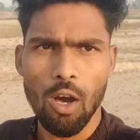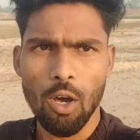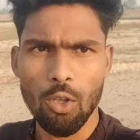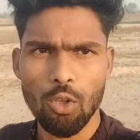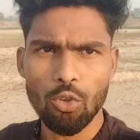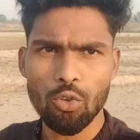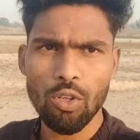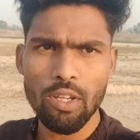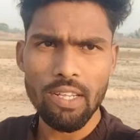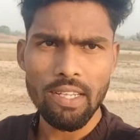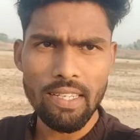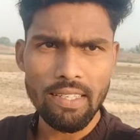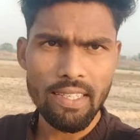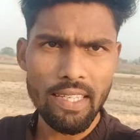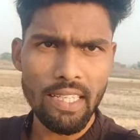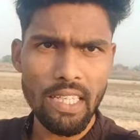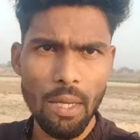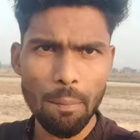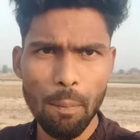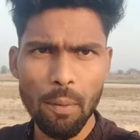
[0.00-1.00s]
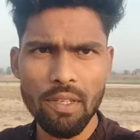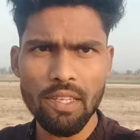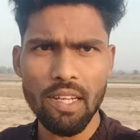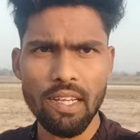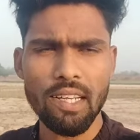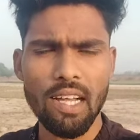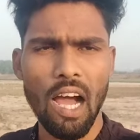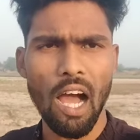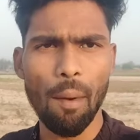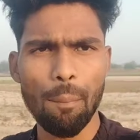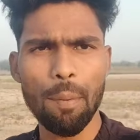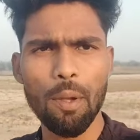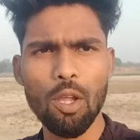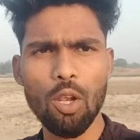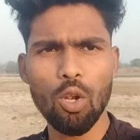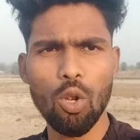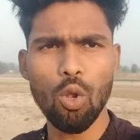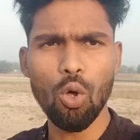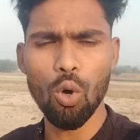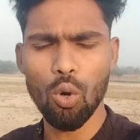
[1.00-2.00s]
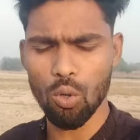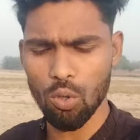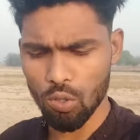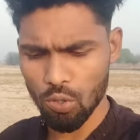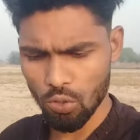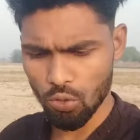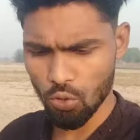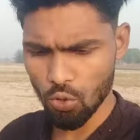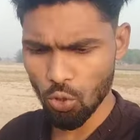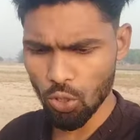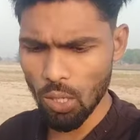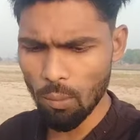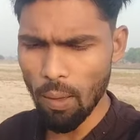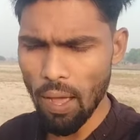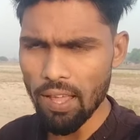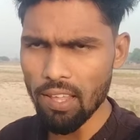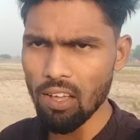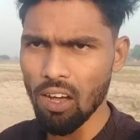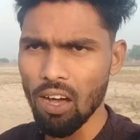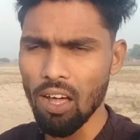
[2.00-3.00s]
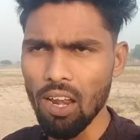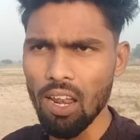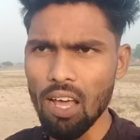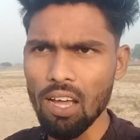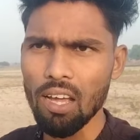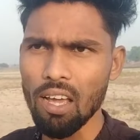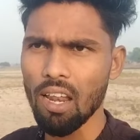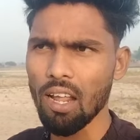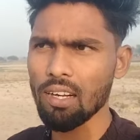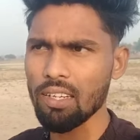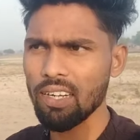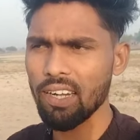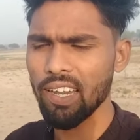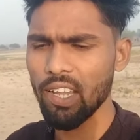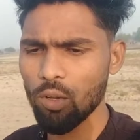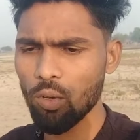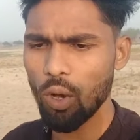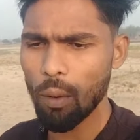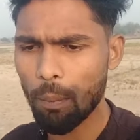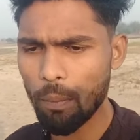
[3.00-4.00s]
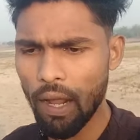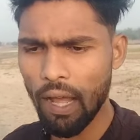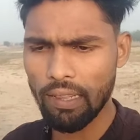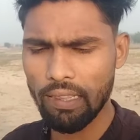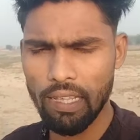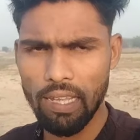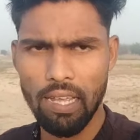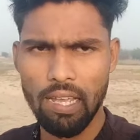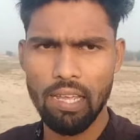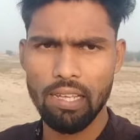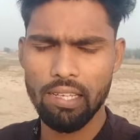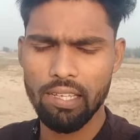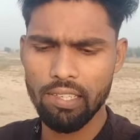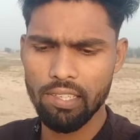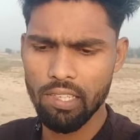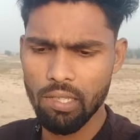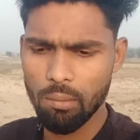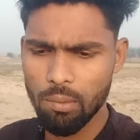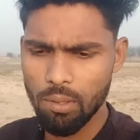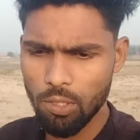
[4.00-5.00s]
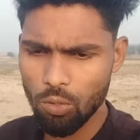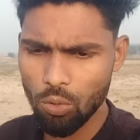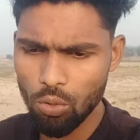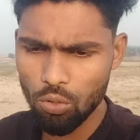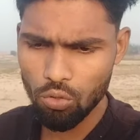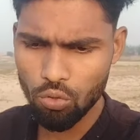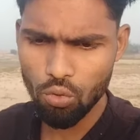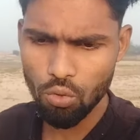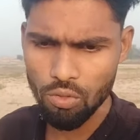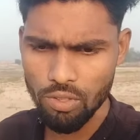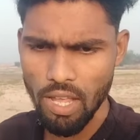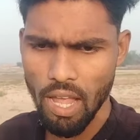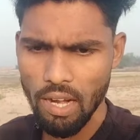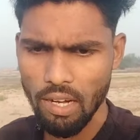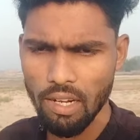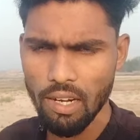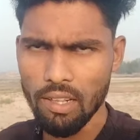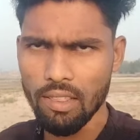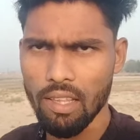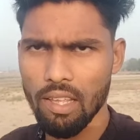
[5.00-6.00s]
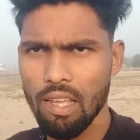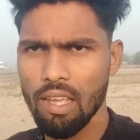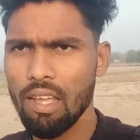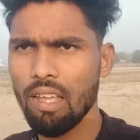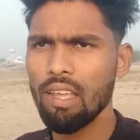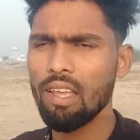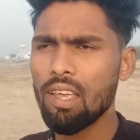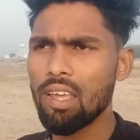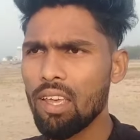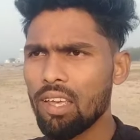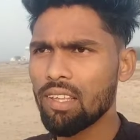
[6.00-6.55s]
और दोस्तों इसी के पीछे काफ़ी लोग जो कि भाई अलग अलग ट्रिक को अपनाते हैं किसी भी दोस्त को शेयर करते हैं